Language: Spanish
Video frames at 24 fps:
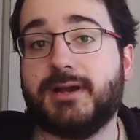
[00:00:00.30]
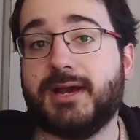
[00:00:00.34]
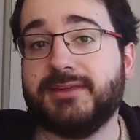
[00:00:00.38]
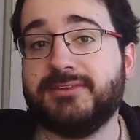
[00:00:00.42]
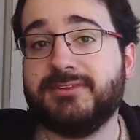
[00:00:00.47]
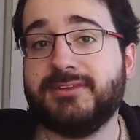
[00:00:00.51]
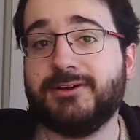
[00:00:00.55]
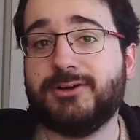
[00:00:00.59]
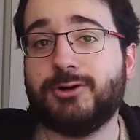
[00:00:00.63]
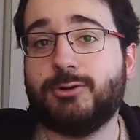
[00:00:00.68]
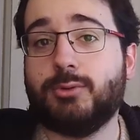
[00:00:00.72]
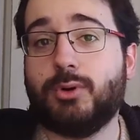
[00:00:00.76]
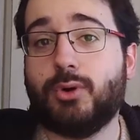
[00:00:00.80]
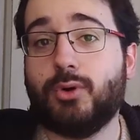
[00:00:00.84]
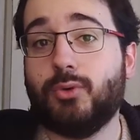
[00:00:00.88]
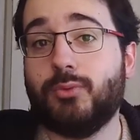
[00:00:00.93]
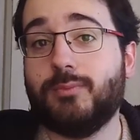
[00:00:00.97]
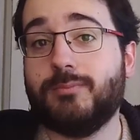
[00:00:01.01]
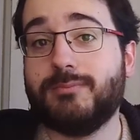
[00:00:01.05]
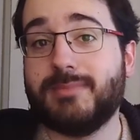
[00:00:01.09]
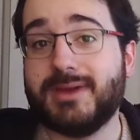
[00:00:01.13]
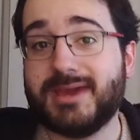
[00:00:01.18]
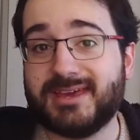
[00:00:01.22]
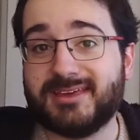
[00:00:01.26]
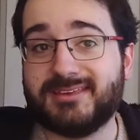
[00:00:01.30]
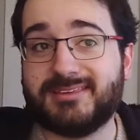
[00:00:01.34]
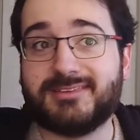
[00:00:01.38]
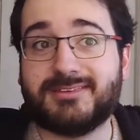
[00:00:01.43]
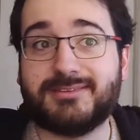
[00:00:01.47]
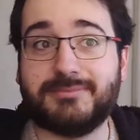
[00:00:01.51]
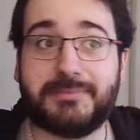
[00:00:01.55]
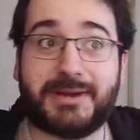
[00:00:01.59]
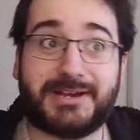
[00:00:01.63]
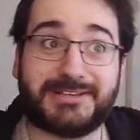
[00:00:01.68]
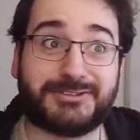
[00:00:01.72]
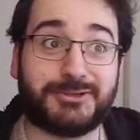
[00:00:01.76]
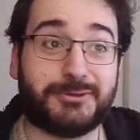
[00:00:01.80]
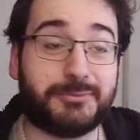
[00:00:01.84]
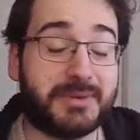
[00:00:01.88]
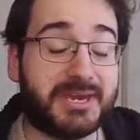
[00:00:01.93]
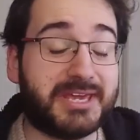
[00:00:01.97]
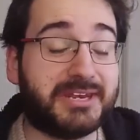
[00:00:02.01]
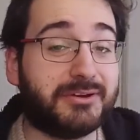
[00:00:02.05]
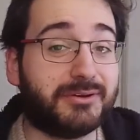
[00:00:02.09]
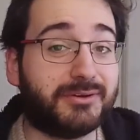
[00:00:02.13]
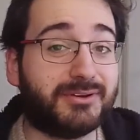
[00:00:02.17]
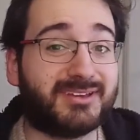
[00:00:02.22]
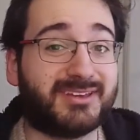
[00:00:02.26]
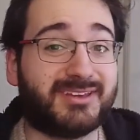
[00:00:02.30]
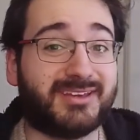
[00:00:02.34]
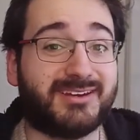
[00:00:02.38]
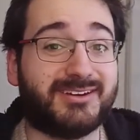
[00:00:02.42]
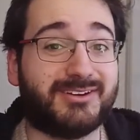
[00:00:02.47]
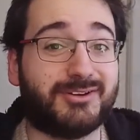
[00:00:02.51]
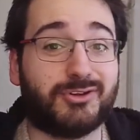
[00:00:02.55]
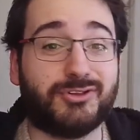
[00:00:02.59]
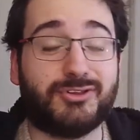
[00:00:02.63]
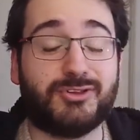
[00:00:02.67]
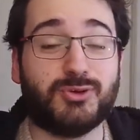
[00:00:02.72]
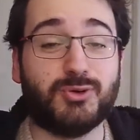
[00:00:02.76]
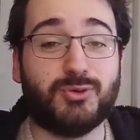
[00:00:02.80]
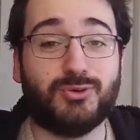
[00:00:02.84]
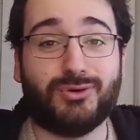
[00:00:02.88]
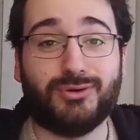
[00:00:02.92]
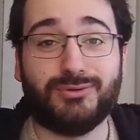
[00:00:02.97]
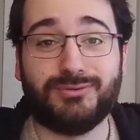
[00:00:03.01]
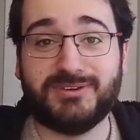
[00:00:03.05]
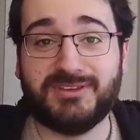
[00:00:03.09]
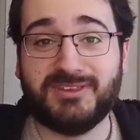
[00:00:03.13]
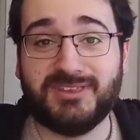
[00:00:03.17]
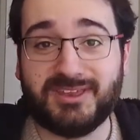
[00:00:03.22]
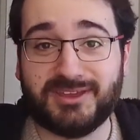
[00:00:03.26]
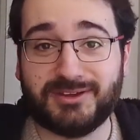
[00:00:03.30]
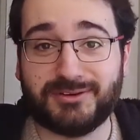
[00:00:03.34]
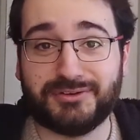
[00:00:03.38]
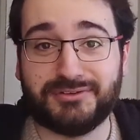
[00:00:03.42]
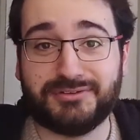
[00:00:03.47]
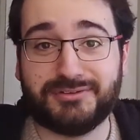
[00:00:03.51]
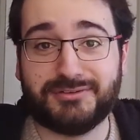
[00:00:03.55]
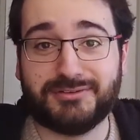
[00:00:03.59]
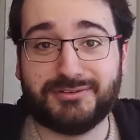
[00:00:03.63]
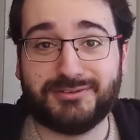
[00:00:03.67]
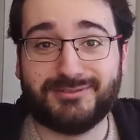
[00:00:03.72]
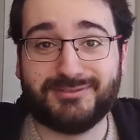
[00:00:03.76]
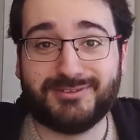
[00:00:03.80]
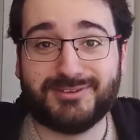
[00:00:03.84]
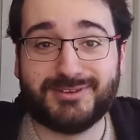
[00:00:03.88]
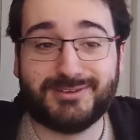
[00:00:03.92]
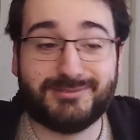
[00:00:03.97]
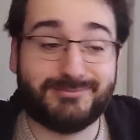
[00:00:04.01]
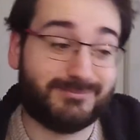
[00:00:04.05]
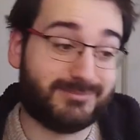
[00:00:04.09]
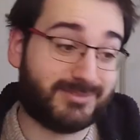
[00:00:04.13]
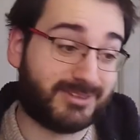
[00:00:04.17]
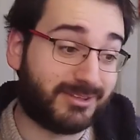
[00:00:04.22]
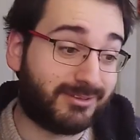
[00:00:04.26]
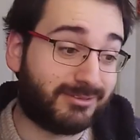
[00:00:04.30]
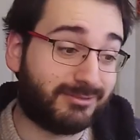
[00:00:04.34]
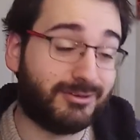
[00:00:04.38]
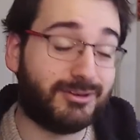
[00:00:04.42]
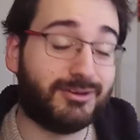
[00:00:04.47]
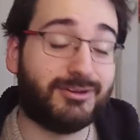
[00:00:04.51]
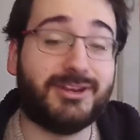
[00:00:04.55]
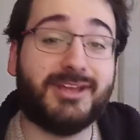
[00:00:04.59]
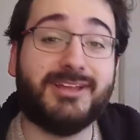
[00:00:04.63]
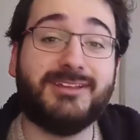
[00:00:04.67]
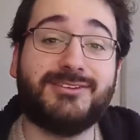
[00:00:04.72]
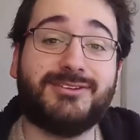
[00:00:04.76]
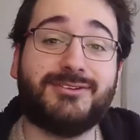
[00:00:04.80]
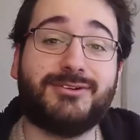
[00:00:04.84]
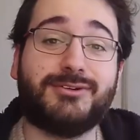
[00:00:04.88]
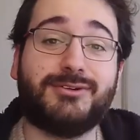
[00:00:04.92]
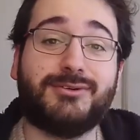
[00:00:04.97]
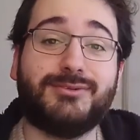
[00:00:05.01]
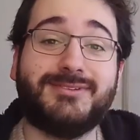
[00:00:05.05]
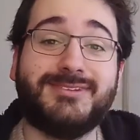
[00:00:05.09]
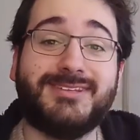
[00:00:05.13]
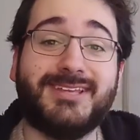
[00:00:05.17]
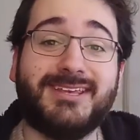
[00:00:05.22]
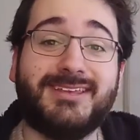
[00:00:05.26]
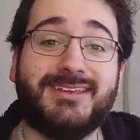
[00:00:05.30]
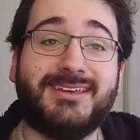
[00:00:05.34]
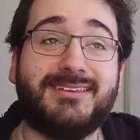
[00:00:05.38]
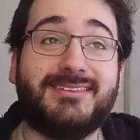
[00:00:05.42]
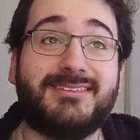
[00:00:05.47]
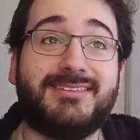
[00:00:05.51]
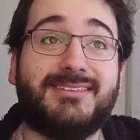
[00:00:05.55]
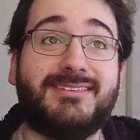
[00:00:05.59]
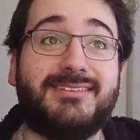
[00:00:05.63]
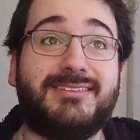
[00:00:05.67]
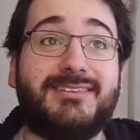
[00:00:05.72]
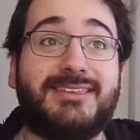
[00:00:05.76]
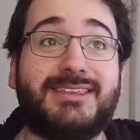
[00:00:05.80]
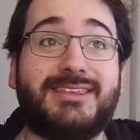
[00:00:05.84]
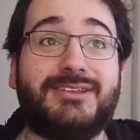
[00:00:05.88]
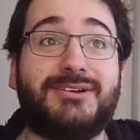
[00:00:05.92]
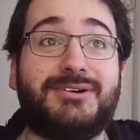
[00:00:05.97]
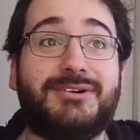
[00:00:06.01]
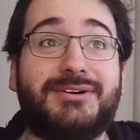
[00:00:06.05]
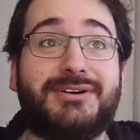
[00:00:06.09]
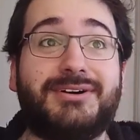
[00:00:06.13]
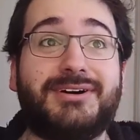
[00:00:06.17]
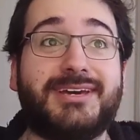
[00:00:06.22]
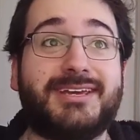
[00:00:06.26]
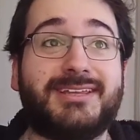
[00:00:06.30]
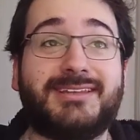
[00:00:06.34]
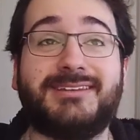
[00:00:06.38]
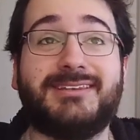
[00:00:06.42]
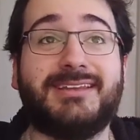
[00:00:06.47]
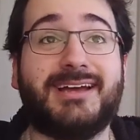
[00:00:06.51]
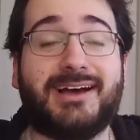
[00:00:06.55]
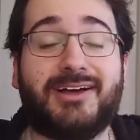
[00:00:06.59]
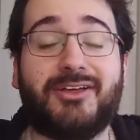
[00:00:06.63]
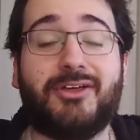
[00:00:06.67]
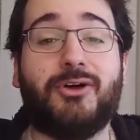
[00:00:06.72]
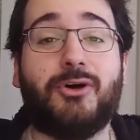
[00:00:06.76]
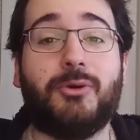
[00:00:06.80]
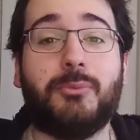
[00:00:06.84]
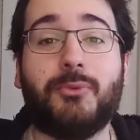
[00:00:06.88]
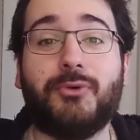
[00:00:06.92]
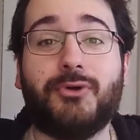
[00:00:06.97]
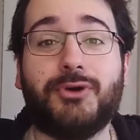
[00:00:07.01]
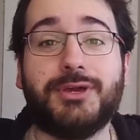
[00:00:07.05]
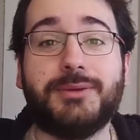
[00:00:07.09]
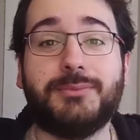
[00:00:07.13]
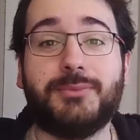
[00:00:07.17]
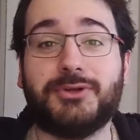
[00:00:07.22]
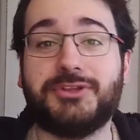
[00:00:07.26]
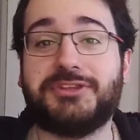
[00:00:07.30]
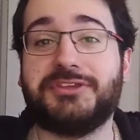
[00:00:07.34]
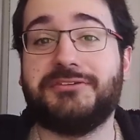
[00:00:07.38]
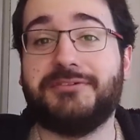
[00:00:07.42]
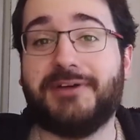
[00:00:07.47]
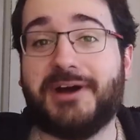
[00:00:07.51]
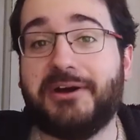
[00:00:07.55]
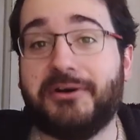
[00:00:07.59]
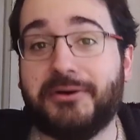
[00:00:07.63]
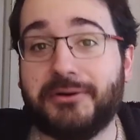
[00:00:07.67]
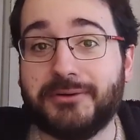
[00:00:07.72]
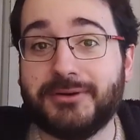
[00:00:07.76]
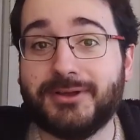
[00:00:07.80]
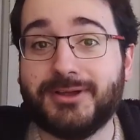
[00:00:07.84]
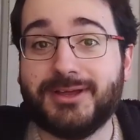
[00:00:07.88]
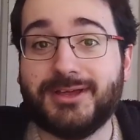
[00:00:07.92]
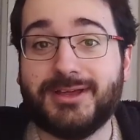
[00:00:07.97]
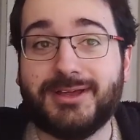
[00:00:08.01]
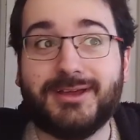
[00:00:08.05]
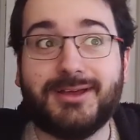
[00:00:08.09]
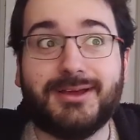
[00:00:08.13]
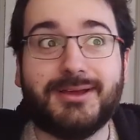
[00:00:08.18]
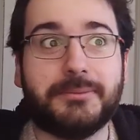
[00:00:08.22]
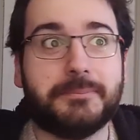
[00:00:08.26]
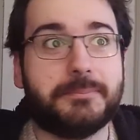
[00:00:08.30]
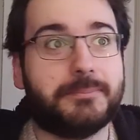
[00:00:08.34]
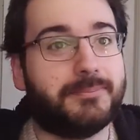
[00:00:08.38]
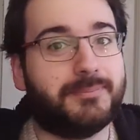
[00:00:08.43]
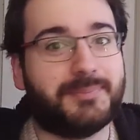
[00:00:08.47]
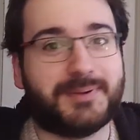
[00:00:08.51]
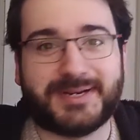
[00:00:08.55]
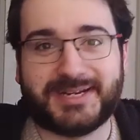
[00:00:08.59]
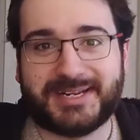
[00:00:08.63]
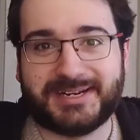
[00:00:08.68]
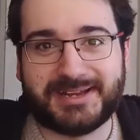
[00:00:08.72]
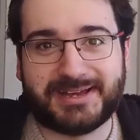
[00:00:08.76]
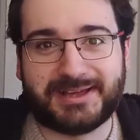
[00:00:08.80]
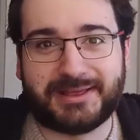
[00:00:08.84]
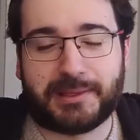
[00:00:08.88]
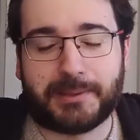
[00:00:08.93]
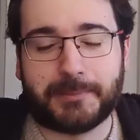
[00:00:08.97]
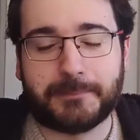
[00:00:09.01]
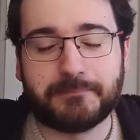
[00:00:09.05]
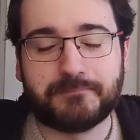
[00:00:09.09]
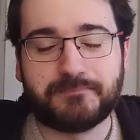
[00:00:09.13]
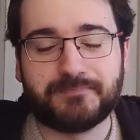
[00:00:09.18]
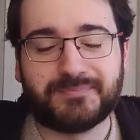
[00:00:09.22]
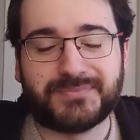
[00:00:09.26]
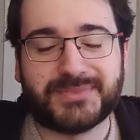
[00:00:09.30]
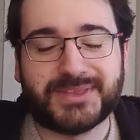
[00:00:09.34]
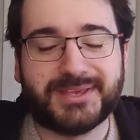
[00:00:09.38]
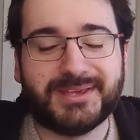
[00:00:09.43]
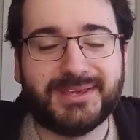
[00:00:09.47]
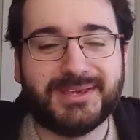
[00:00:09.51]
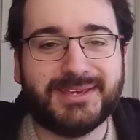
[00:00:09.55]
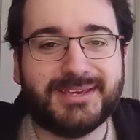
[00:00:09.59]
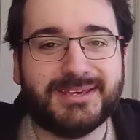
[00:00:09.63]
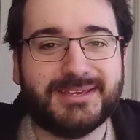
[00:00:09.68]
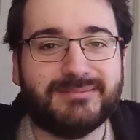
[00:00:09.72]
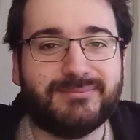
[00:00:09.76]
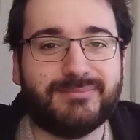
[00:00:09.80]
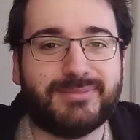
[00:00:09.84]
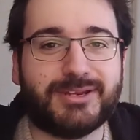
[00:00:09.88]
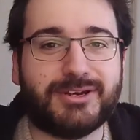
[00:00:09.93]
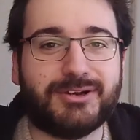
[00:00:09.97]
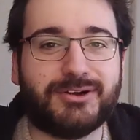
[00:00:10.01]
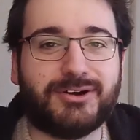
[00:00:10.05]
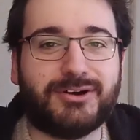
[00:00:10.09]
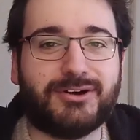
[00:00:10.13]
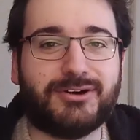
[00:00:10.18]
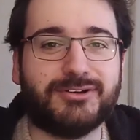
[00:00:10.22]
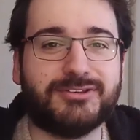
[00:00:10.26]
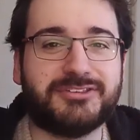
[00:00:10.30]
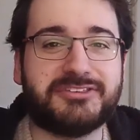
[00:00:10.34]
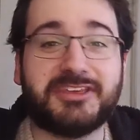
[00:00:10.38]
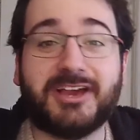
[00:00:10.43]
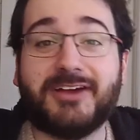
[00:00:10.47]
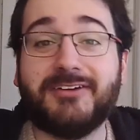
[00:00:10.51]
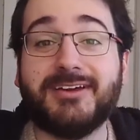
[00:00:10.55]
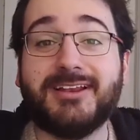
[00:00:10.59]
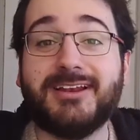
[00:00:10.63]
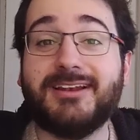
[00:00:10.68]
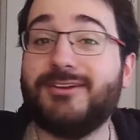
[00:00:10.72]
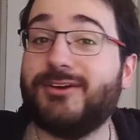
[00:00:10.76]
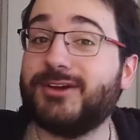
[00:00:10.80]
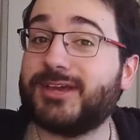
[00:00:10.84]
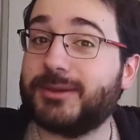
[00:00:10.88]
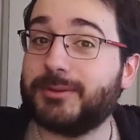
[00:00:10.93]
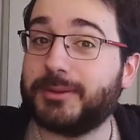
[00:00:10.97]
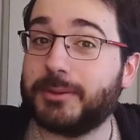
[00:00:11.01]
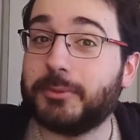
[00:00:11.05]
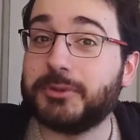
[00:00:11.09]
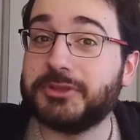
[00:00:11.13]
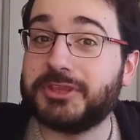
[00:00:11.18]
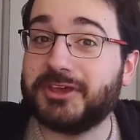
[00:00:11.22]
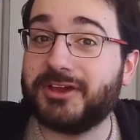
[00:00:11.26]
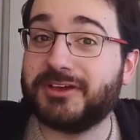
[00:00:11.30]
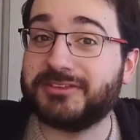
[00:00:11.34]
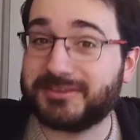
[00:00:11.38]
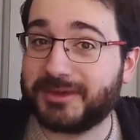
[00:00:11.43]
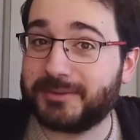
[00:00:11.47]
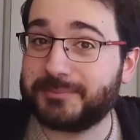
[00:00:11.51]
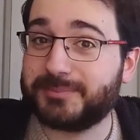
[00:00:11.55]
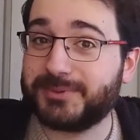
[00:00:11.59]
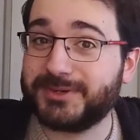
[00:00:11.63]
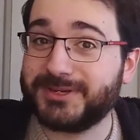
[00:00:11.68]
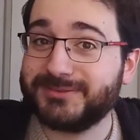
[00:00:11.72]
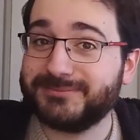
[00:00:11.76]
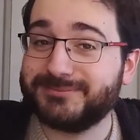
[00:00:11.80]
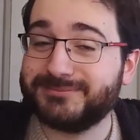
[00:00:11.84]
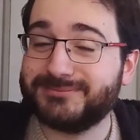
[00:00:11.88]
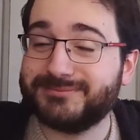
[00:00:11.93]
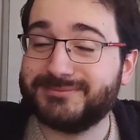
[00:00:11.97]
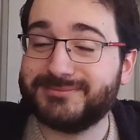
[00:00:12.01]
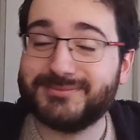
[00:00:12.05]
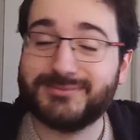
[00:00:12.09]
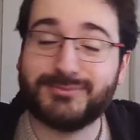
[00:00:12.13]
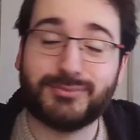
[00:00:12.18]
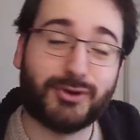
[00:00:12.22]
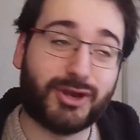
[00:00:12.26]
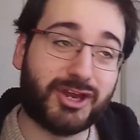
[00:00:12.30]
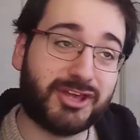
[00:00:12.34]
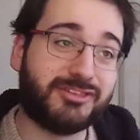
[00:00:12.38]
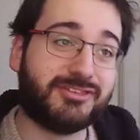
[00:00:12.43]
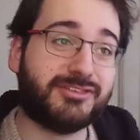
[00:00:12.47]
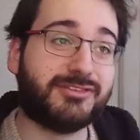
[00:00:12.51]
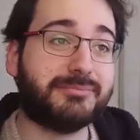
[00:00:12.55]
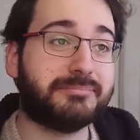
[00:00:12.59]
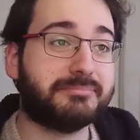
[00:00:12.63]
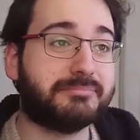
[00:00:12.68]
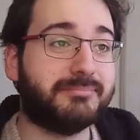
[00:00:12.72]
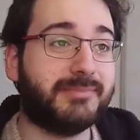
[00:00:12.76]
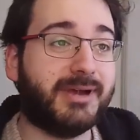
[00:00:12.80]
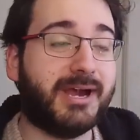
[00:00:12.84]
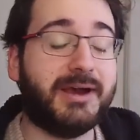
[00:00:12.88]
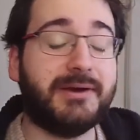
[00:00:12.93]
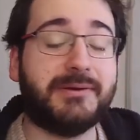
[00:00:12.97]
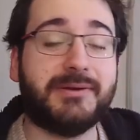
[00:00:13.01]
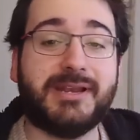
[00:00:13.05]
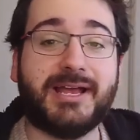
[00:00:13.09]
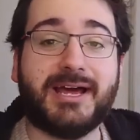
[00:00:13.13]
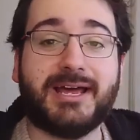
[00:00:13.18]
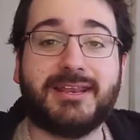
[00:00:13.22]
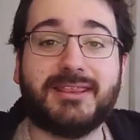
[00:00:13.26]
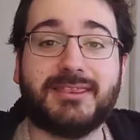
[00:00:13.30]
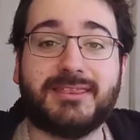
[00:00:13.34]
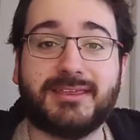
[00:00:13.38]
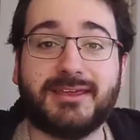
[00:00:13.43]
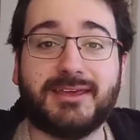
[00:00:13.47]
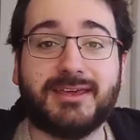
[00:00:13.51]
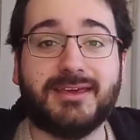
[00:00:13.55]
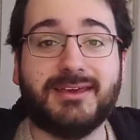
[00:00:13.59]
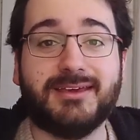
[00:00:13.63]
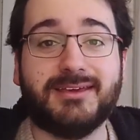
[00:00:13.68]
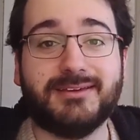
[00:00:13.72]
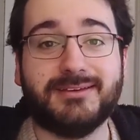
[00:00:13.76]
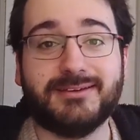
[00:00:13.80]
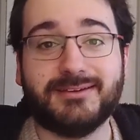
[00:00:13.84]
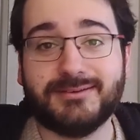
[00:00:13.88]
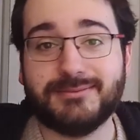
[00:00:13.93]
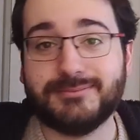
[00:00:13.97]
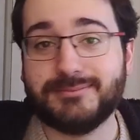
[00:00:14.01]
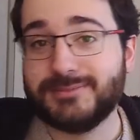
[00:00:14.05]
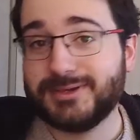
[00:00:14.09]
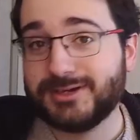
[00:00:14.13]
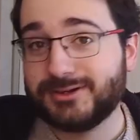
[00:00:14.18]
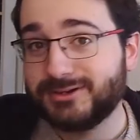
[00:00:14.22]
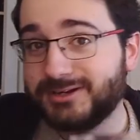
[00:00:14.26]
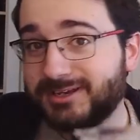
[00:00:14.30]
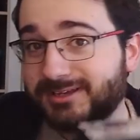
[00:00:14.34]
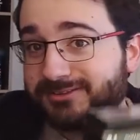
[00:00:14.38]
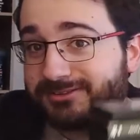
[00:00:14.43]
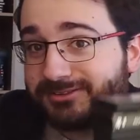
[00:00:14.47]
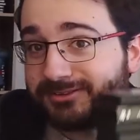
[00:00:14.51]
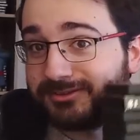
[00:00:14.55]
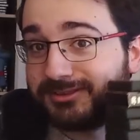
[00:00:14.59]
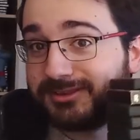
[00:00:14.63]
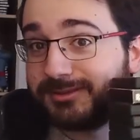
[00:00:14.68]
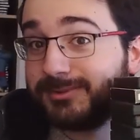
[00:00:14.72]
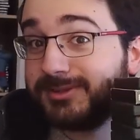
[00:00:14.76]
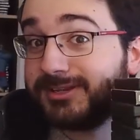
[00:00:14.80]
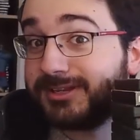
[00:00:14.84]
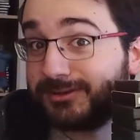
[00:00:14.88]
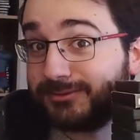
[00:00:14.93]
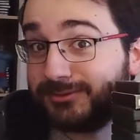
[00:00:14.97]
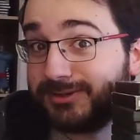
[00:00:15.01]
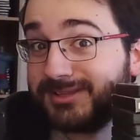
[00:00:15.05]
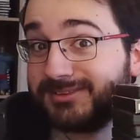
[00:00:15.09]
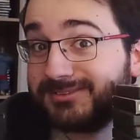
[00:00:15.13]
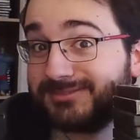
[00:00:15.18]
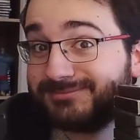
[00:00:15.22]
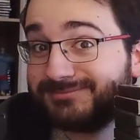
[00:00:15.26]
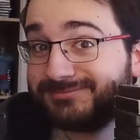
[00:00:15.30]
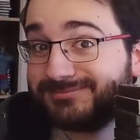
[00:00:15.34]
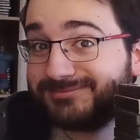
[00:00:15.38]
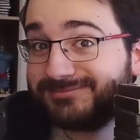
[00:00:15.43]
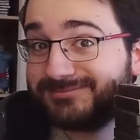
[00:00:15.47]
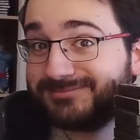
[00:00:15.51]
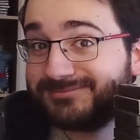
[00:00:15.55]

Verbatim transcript: Hace como un mes más o menos que no subo videos. Si soy honesto con ustedes, no he estado muy motivado. Para nada. Pero ¿saben lo que me motiva siempre? Pues hablar de mi colección de películas.